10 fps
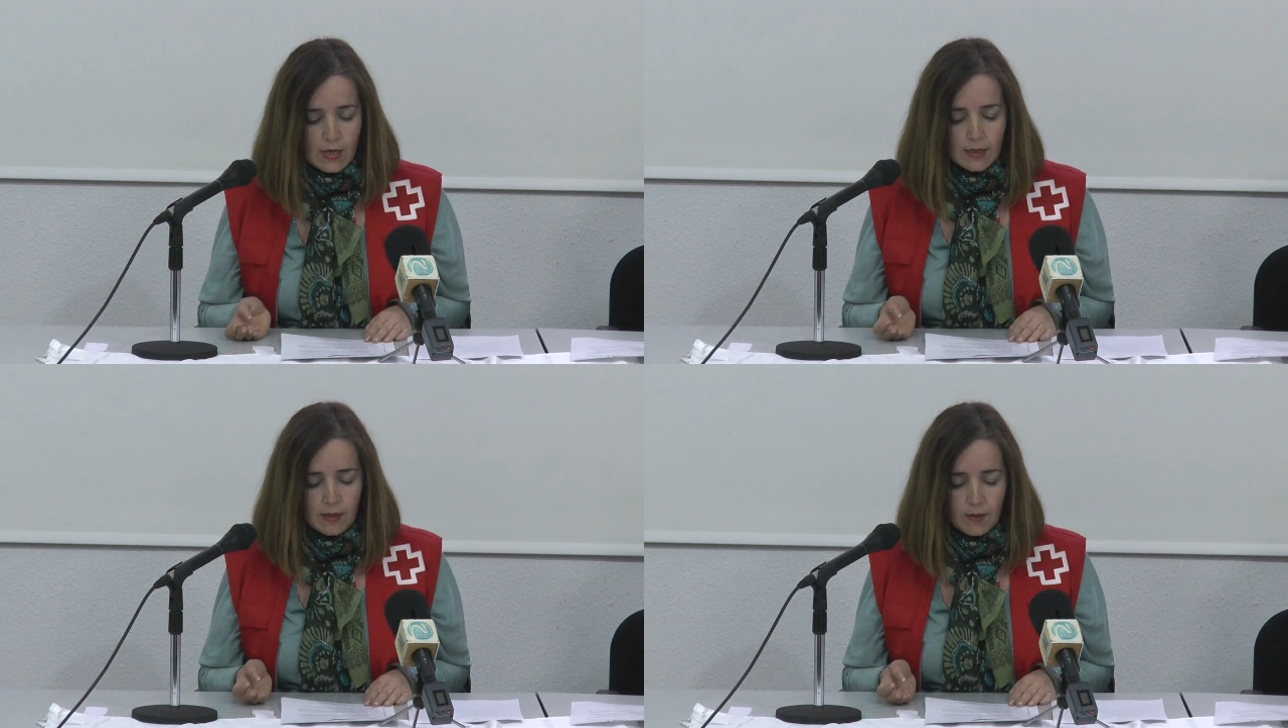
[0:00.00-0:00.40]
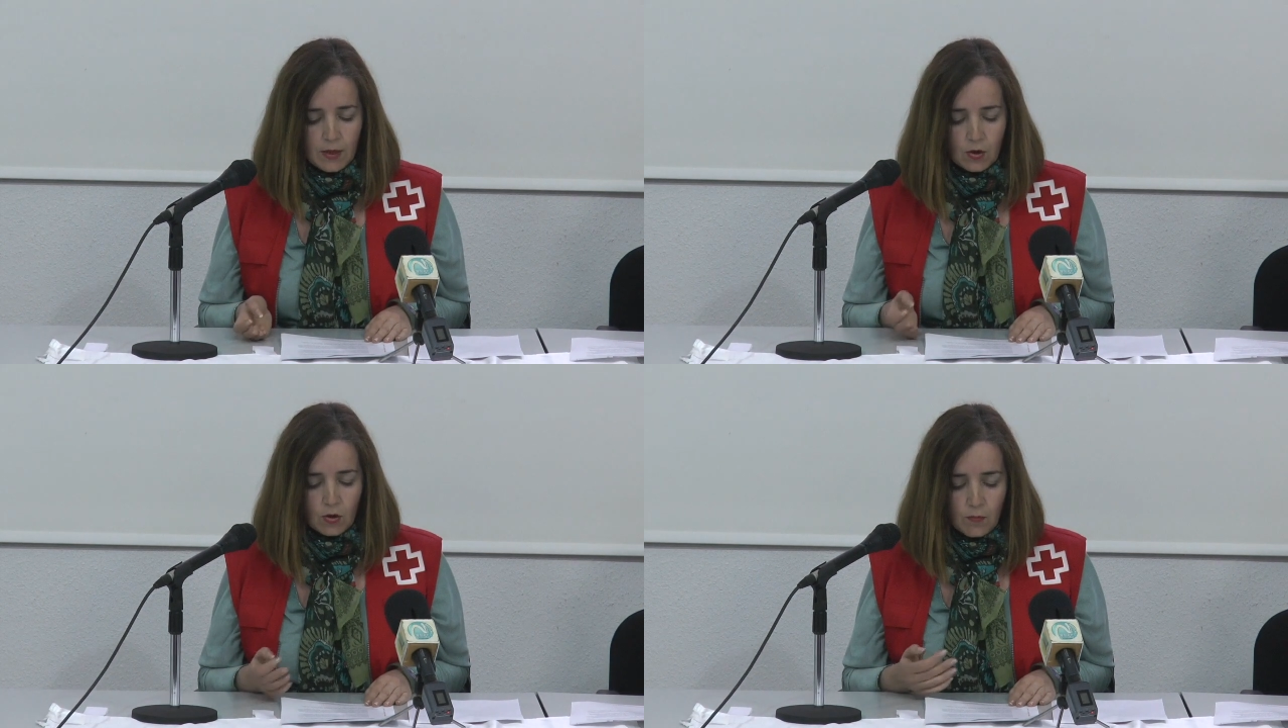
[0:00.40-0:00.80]
que
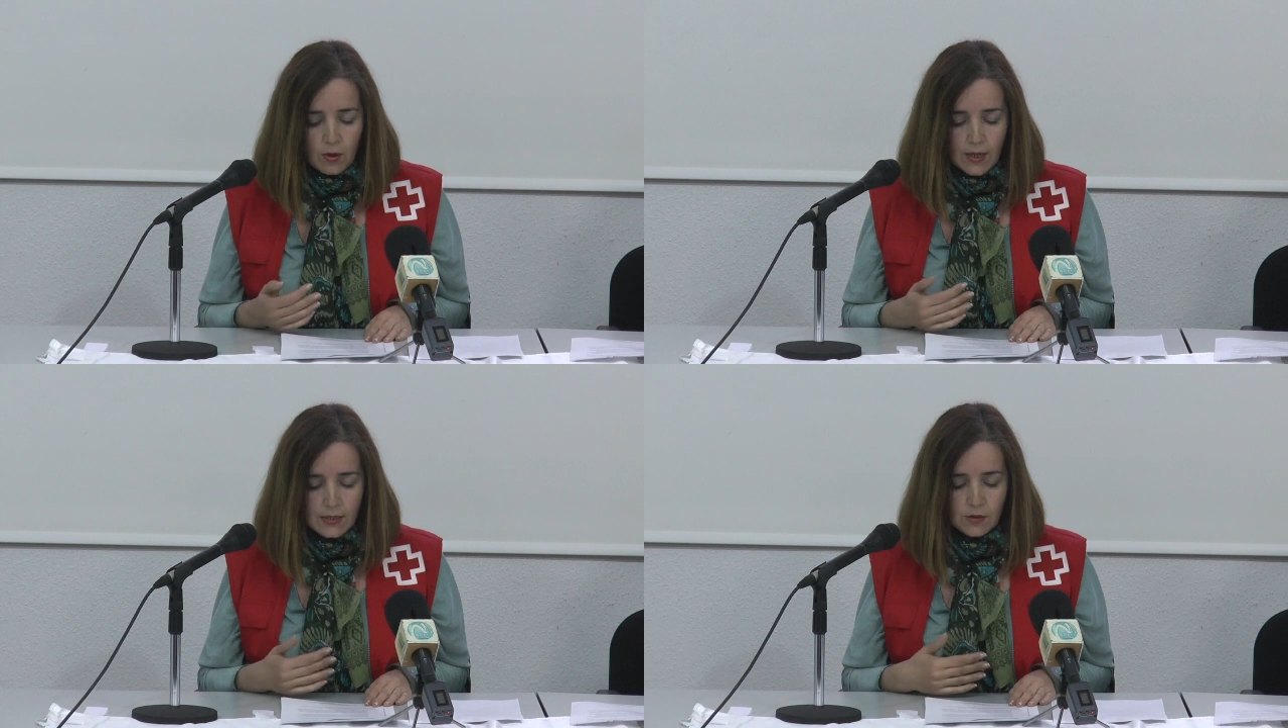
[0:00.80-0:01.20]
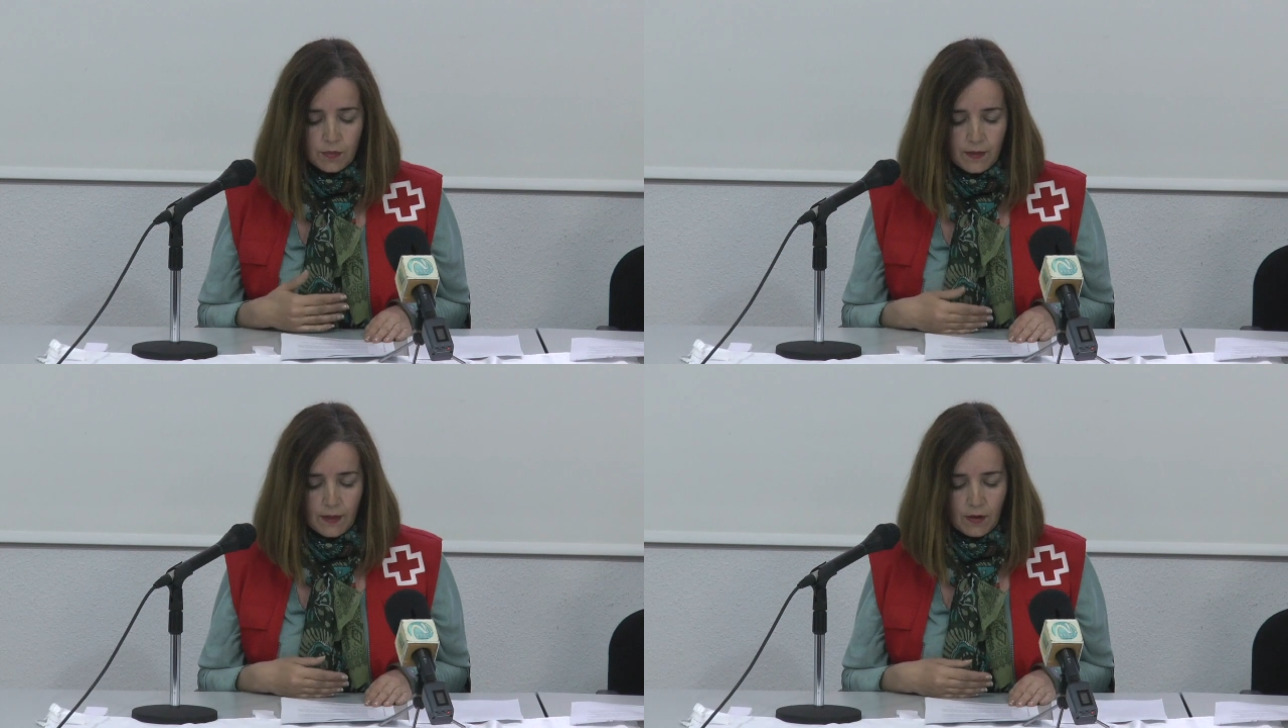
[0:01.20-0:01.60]
ven cómo las
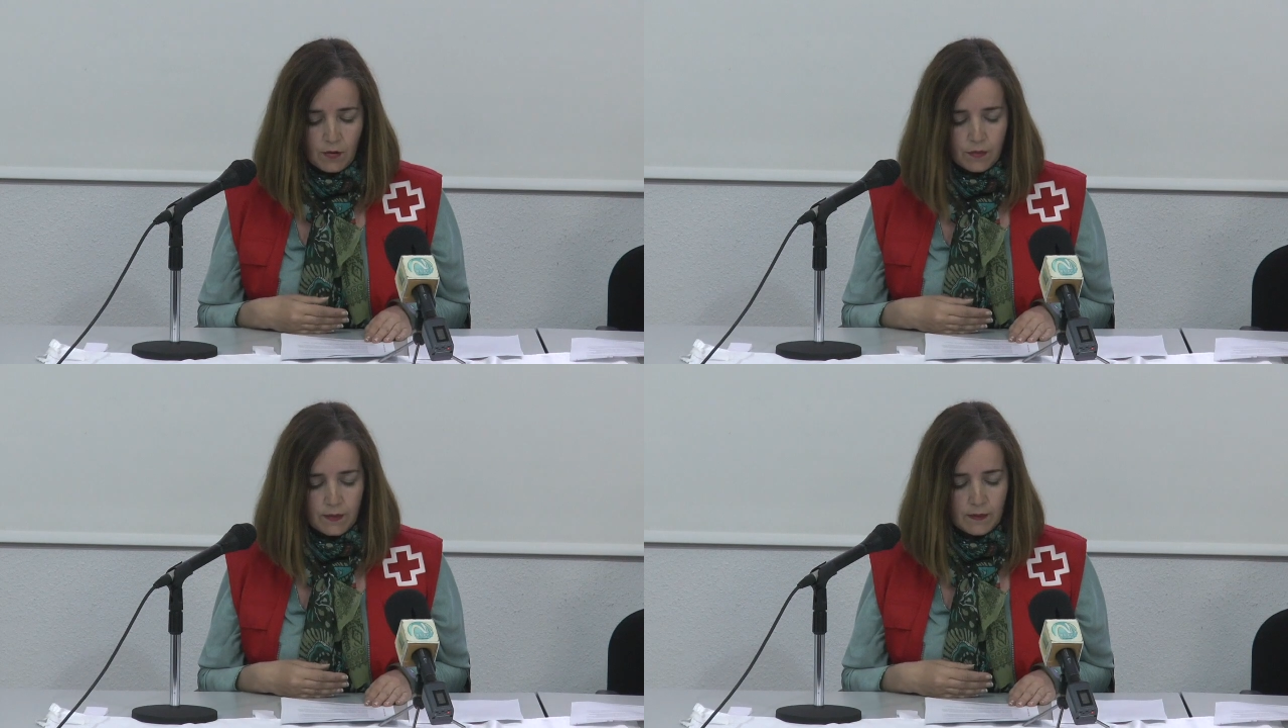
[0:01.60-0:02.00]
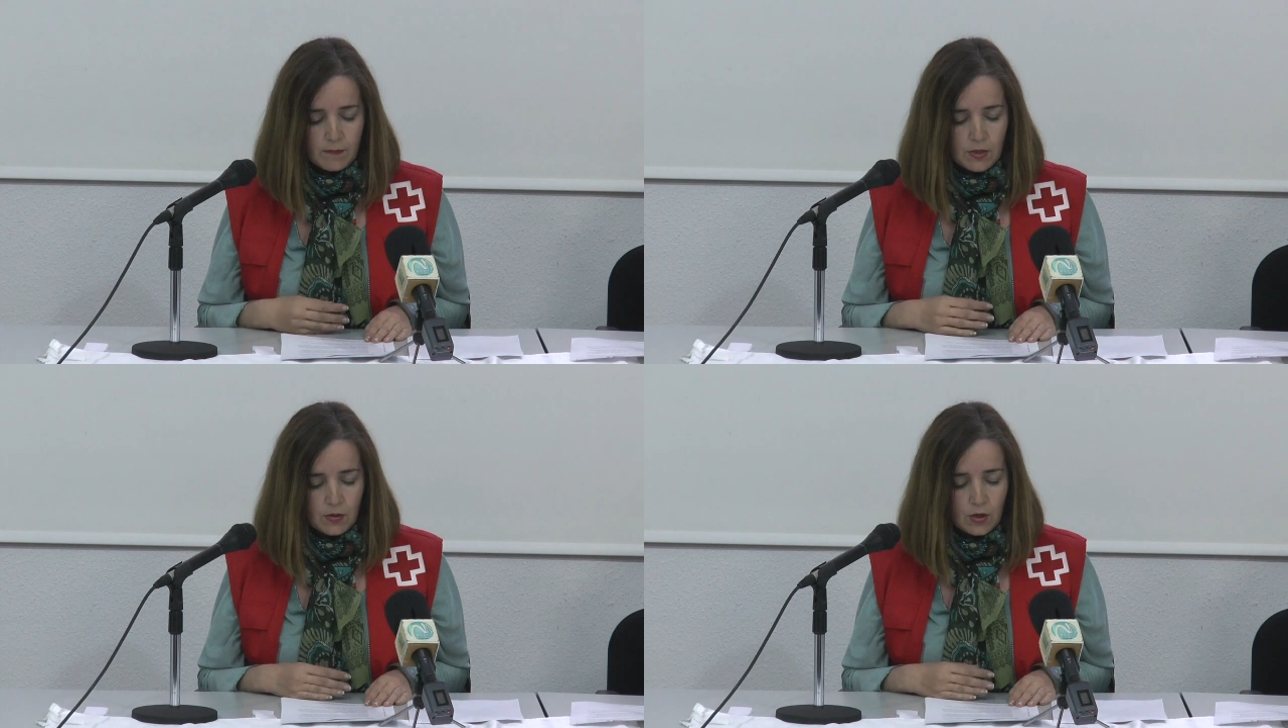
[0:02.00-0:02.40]
asociadas gozan de
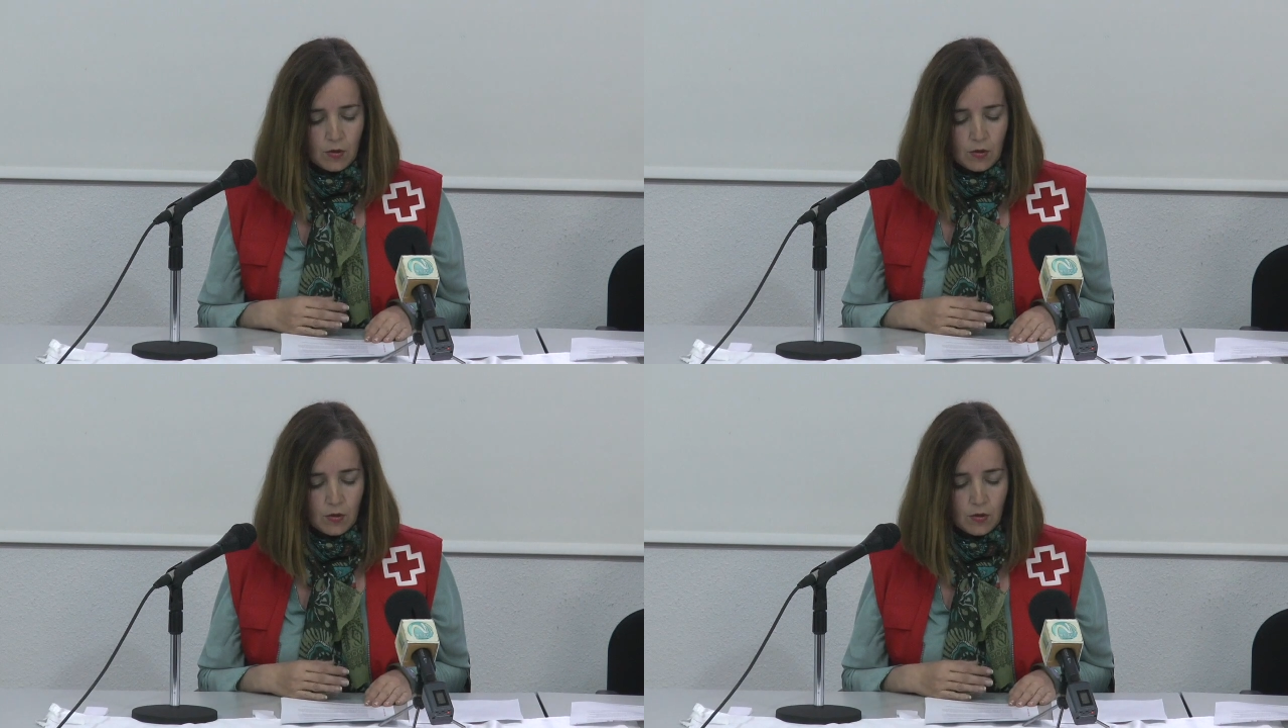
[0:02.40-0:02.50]
mayores